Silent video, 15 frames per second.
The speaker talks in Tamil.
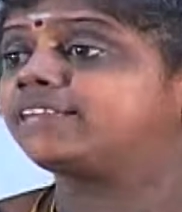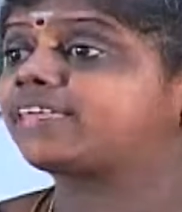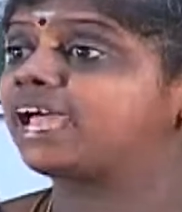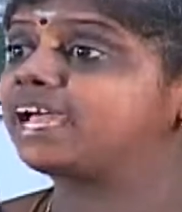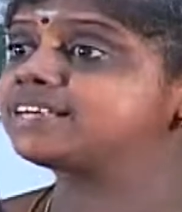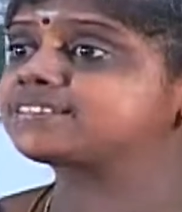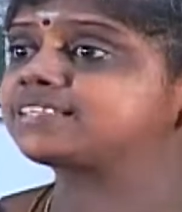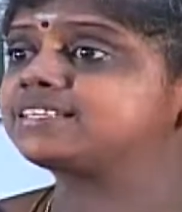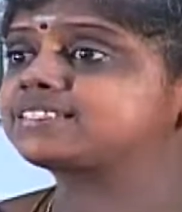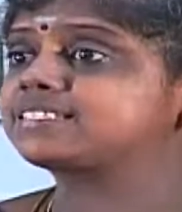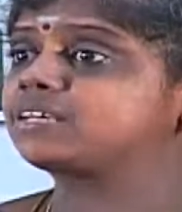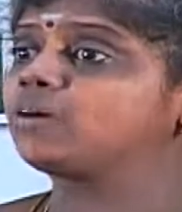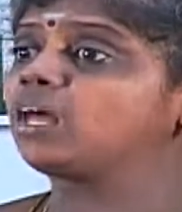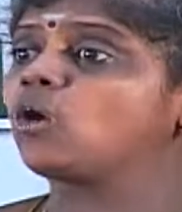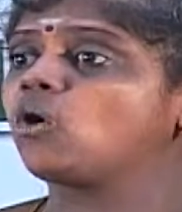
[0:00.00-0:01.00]
தேசன்
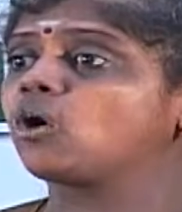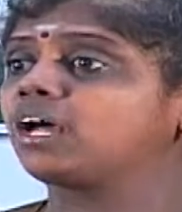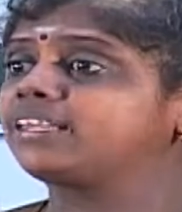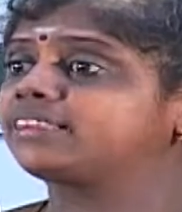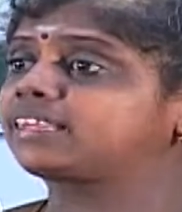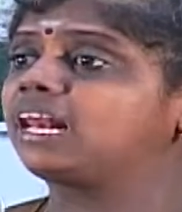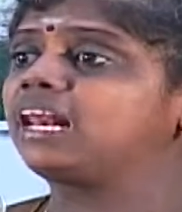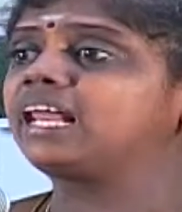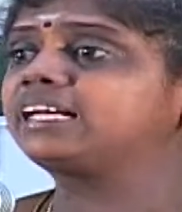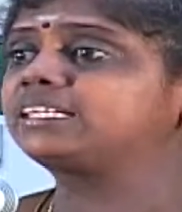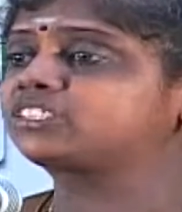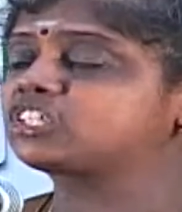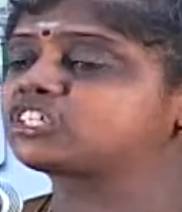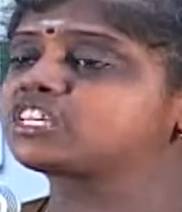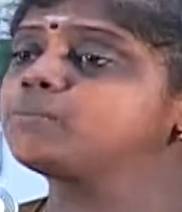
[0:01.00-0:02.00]
சிவலோகன் தில்லை
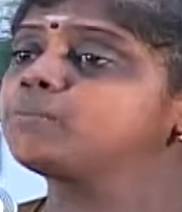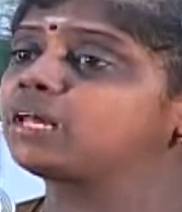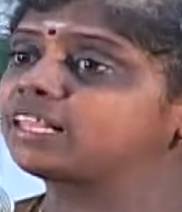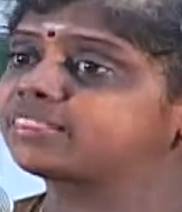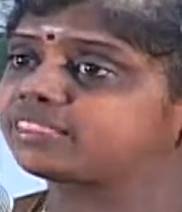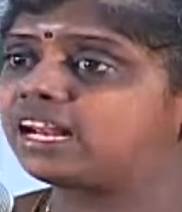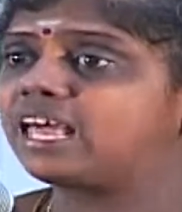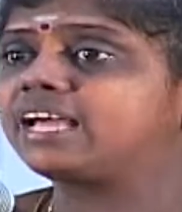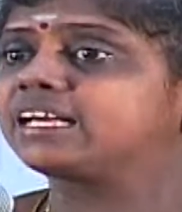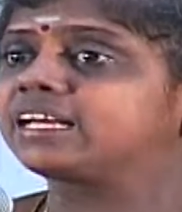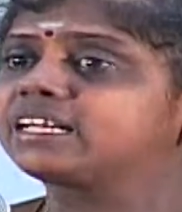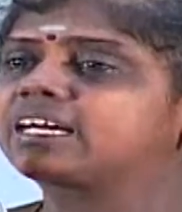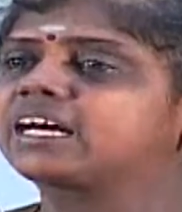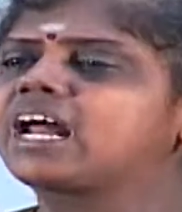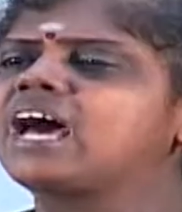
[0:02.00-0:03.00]
சிற்றம்பலத்திலே
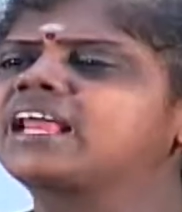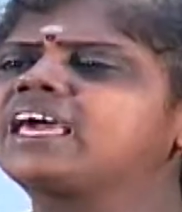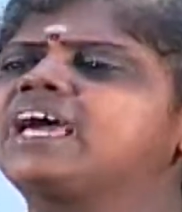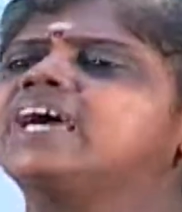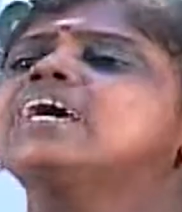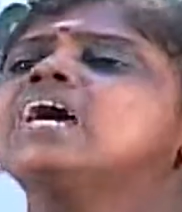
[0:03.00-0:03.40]
இருக்கிறானே